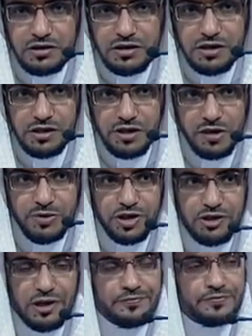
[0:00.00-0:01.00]
لي
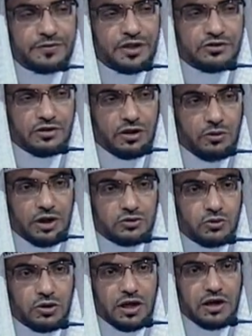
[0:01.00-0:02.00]
نبيا
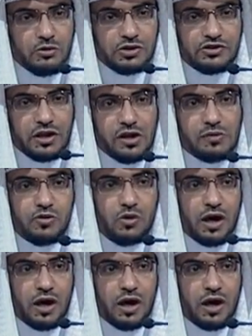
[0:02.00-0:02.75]
صلوات الله وسلامه